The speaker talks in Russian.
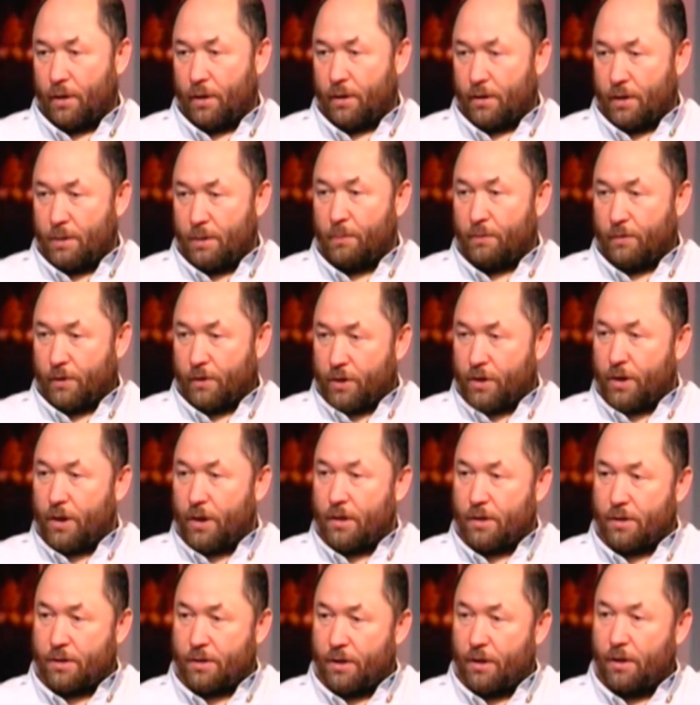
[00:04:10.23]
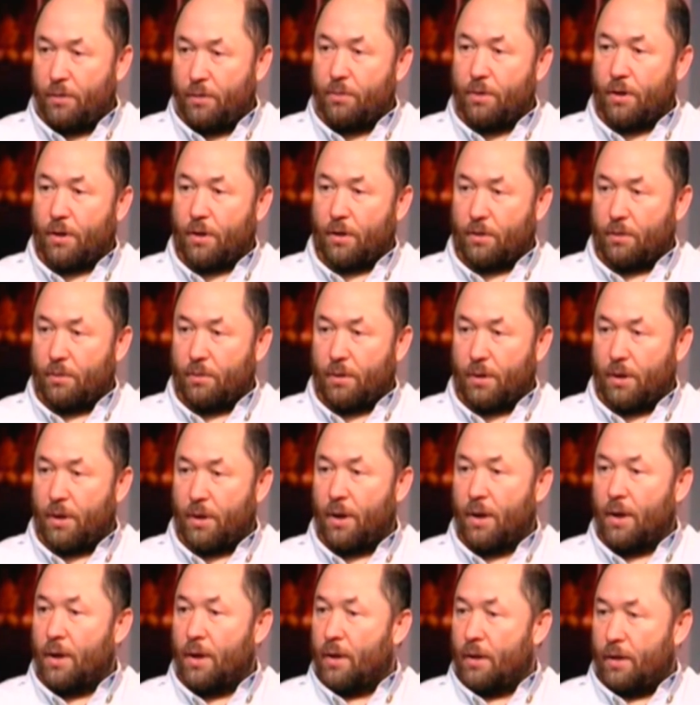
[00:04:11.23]
и с ними встречались те люди,
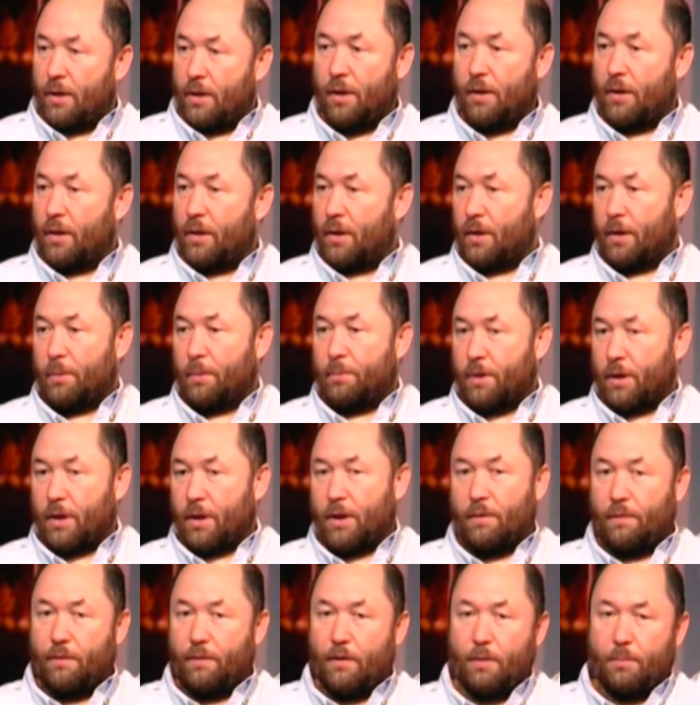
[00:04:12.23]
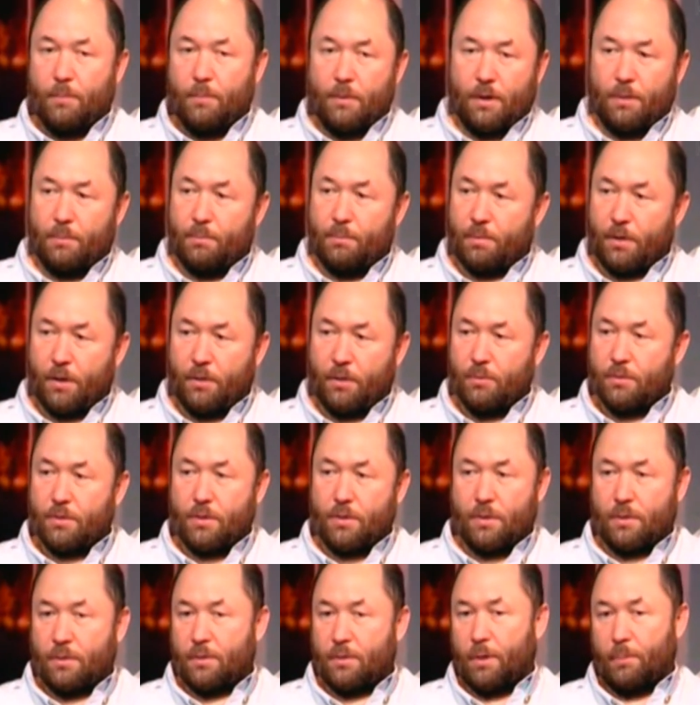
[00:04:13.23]
которые делали там такие фильмы, там
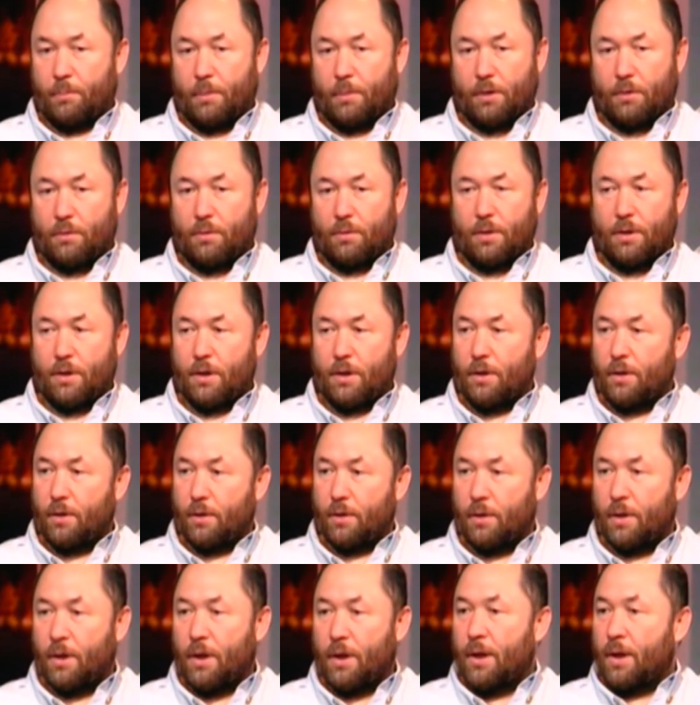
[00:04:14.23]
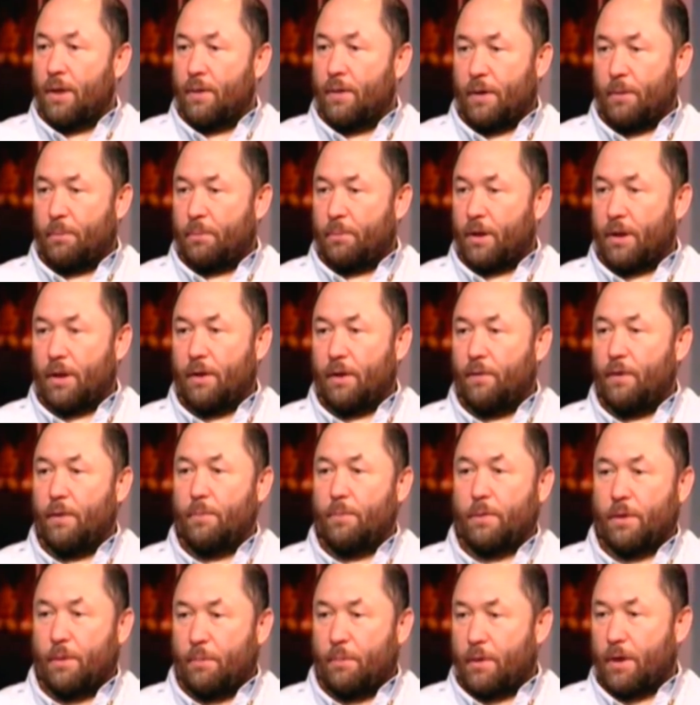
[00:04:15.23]
продюсер, там, который делал там такие
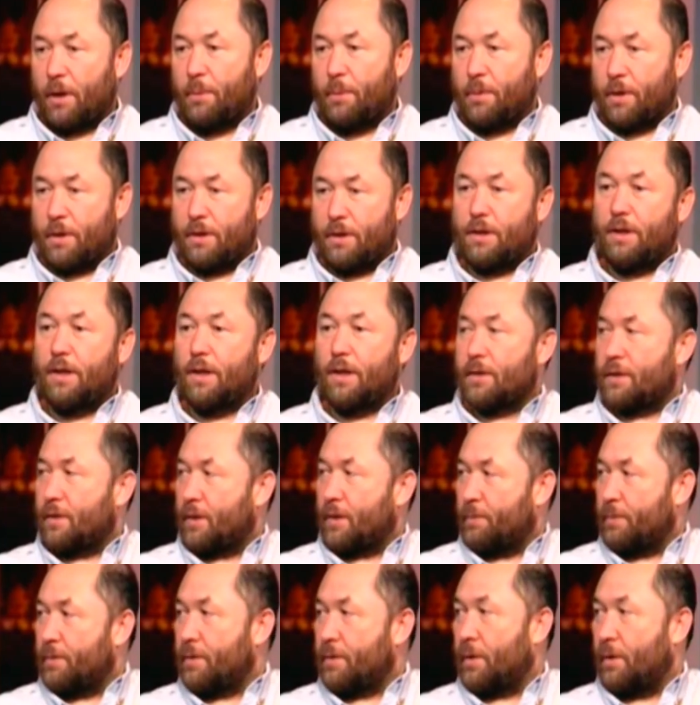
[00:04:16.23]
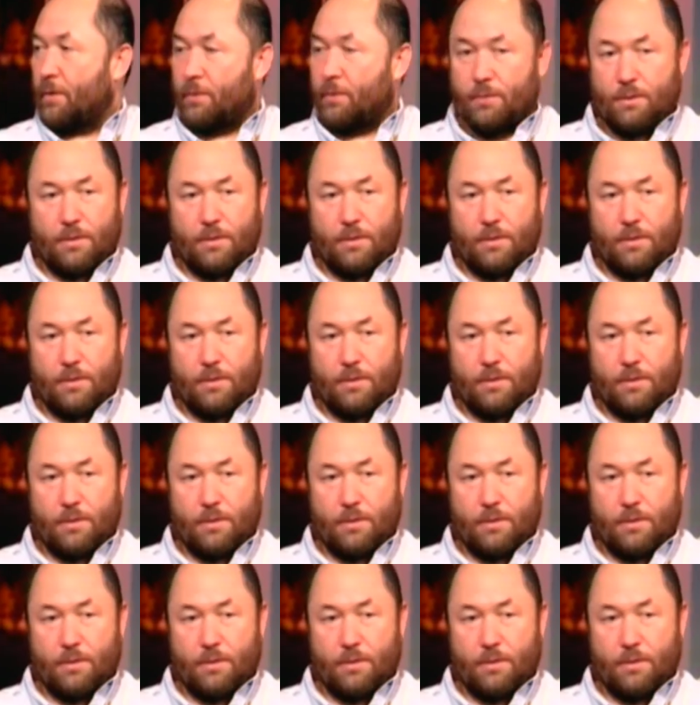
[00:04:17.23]
фильмы, там «Храброе сердце», там не знаю.